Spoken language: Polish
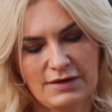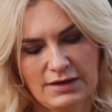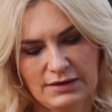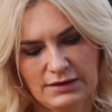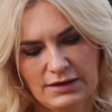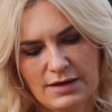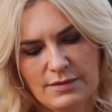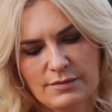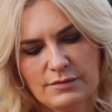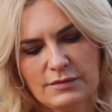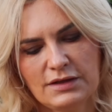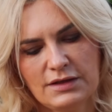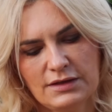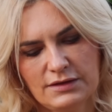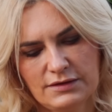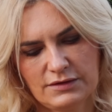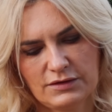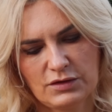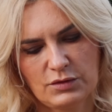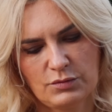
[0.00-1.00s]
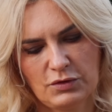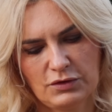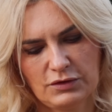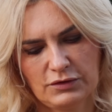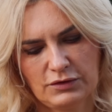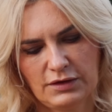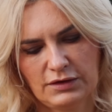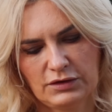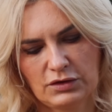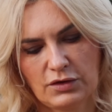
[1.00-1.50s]
wiankiem. Jest
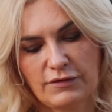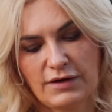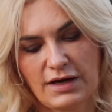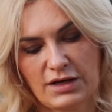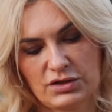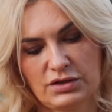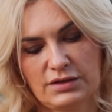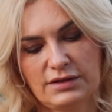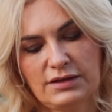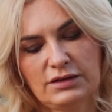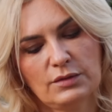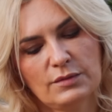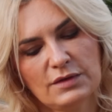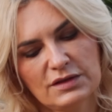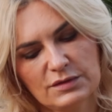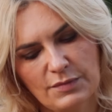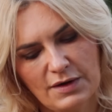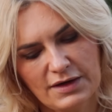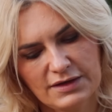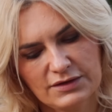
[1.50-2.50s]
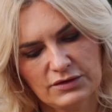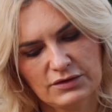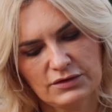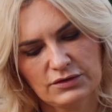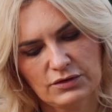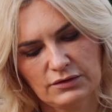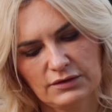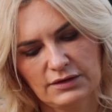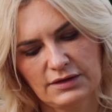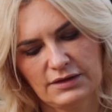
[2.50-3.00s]
zrobiony dodatkowy haczyk. Natomiast bardzo
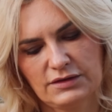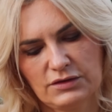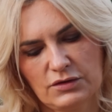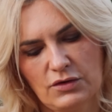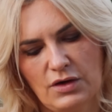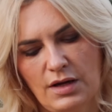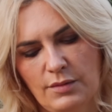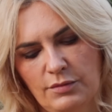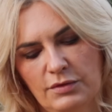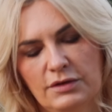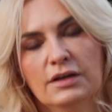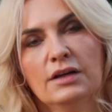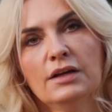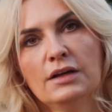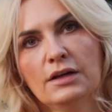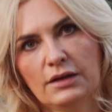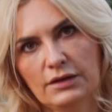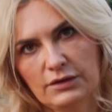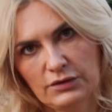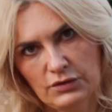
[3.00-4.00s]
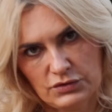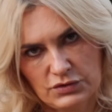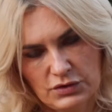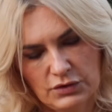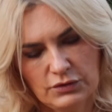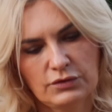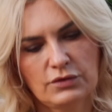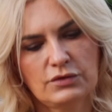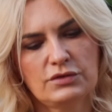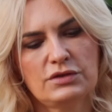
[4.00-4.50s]
istotne jest to, aby
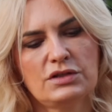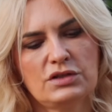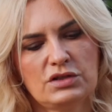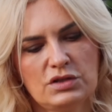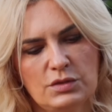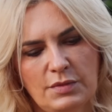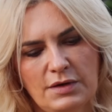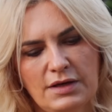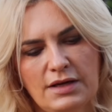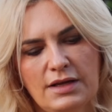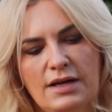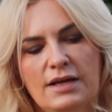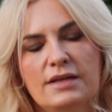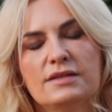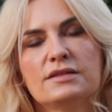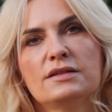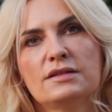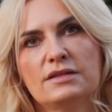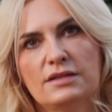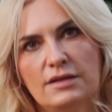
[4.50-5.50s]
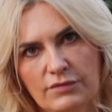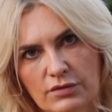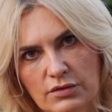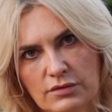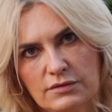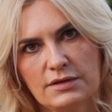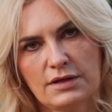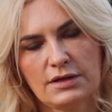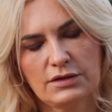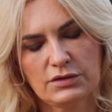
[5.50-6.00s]
dociągnąć jeszcze parę razy,
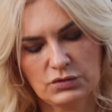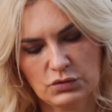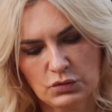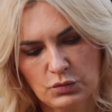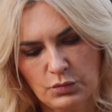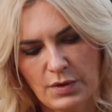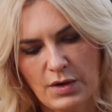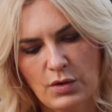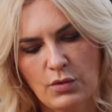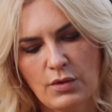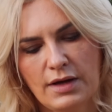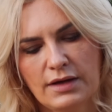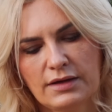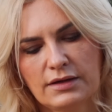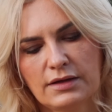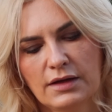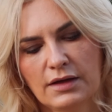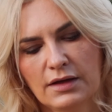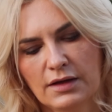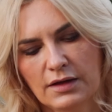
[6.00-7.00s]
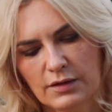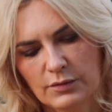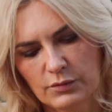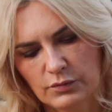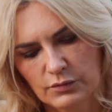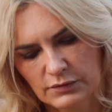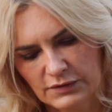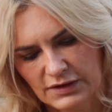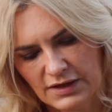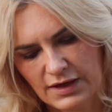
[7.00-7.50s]
zawiązać supełek,
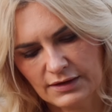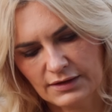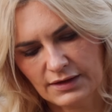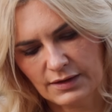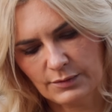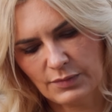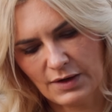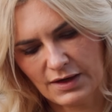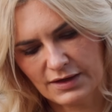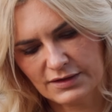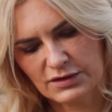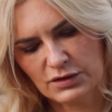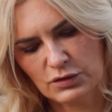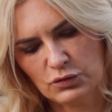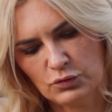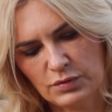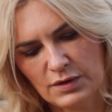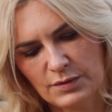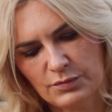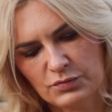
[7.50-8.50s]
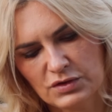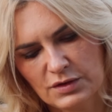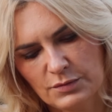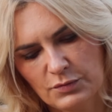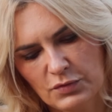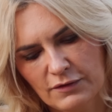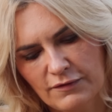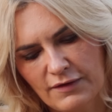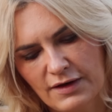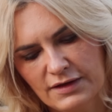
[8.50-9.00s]
ja najbardziej lubię
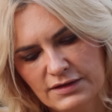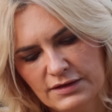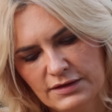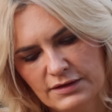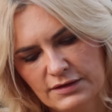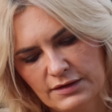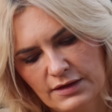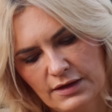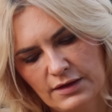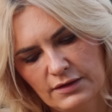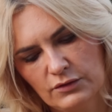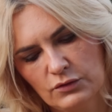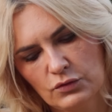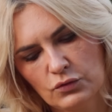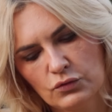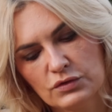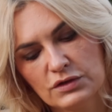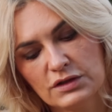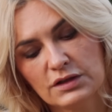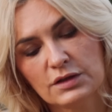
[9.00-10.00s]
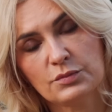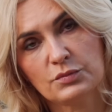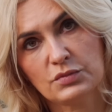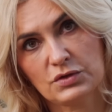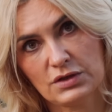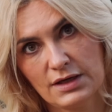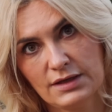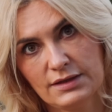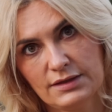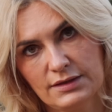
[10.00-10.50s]
przeprowadzić ten drucik
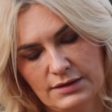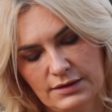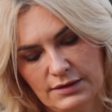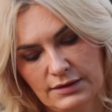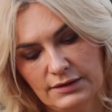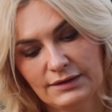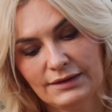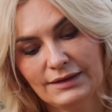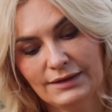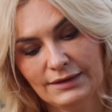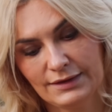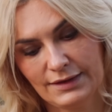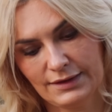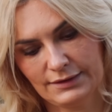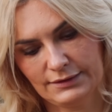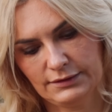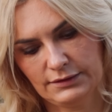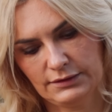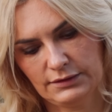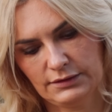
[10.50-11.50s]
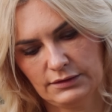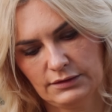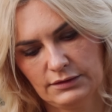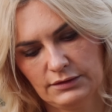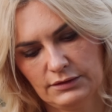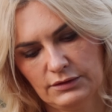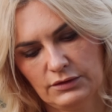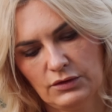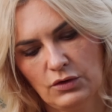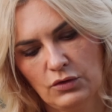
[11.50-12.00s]
przez e, kilka tych
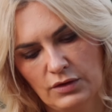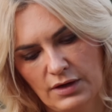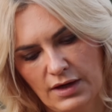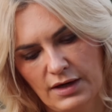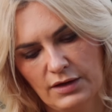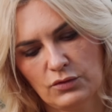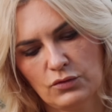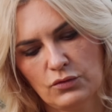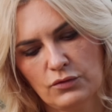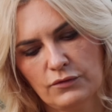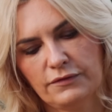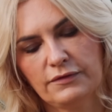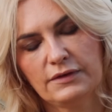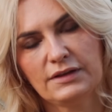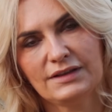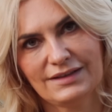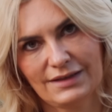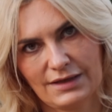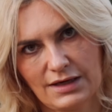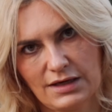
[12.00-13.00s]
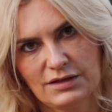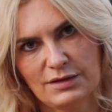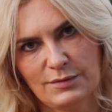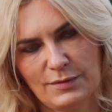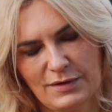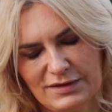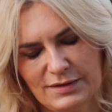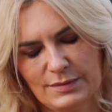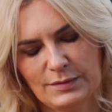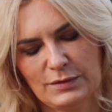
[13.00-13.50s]
e, okręgów i za
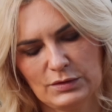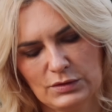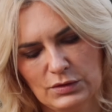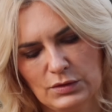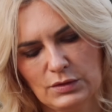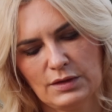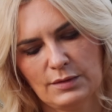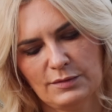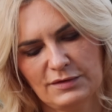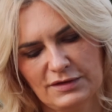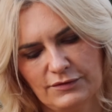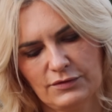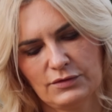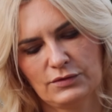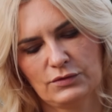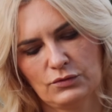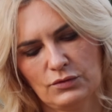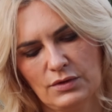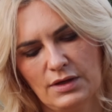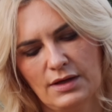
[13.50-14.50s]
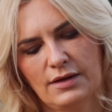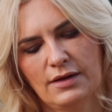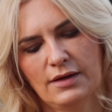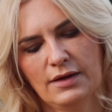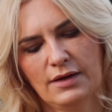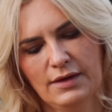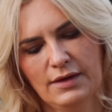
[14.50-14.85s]
każdym razem dociągam i zawiązuję